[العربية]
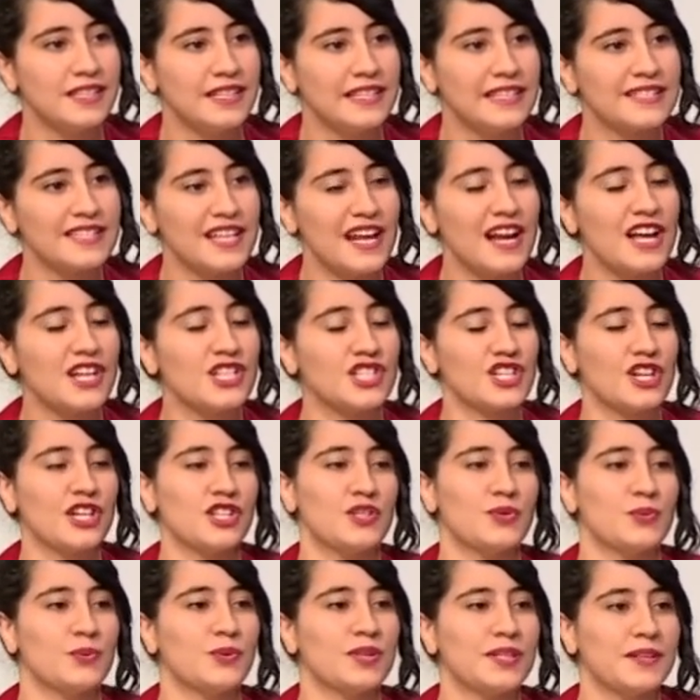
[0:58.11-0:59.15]
يتراجع
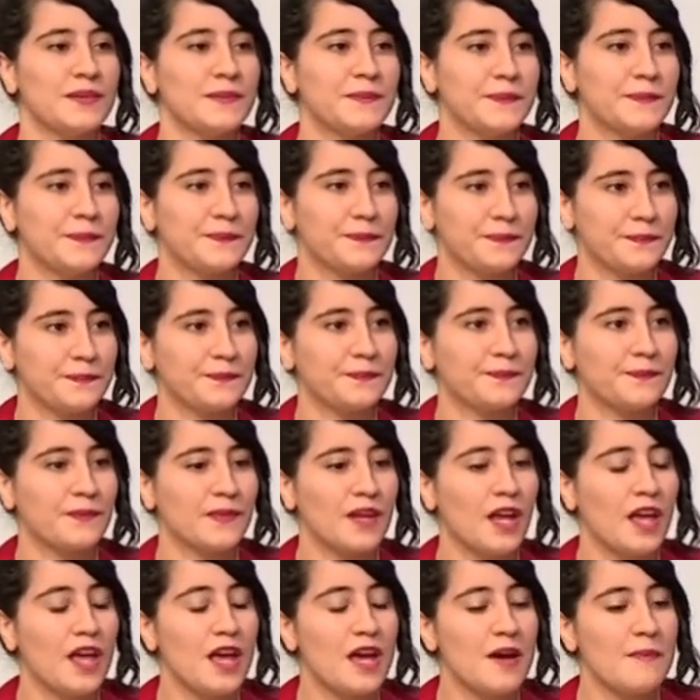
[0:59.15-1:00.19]
شوي
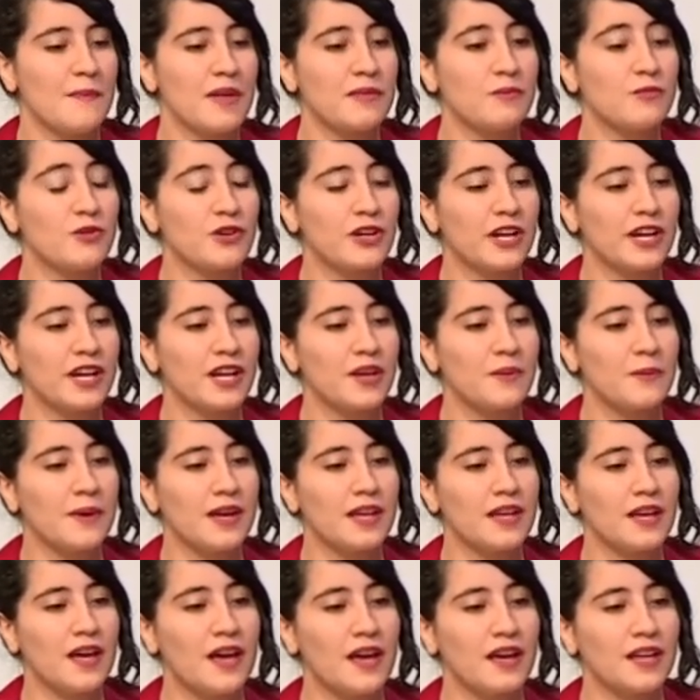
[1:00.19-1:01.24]
مضمون الرواية